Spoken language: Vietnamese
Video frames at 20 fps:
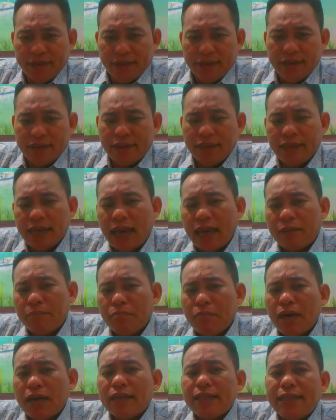ờ, thì
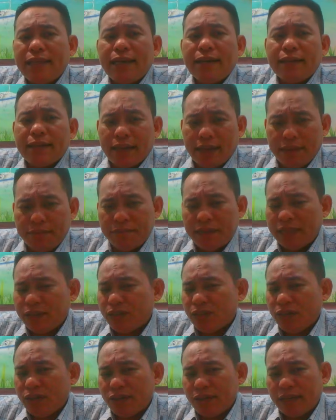anh mất chén cơm anh
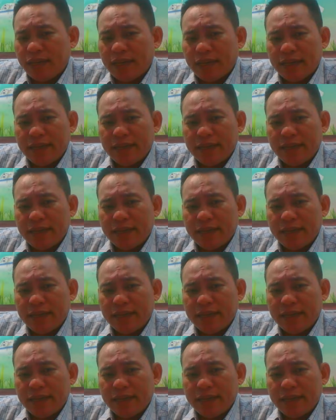cho rằng